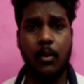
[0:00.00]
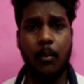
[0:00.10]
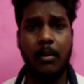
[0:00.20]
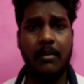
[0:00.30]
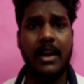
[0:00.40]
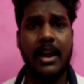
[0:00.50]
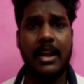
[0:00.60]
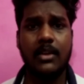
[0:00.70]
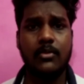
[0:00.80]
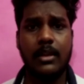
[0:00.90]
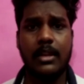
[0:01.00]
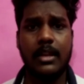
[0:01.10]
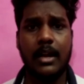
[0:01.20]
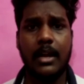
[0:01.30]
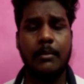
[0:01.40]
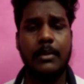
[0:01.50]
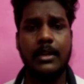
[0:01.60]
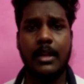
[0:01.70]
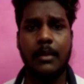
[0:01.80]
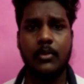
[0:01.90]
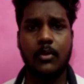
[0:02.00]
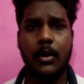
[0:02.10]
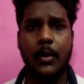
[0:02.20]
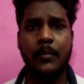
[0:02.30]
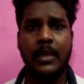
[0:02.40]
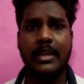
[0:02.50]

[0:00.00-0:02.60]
ரொம்பவே அழகாக சொல்லியிருக்காங்க அப்படின்னு தான் நம்ம சொல்லணும்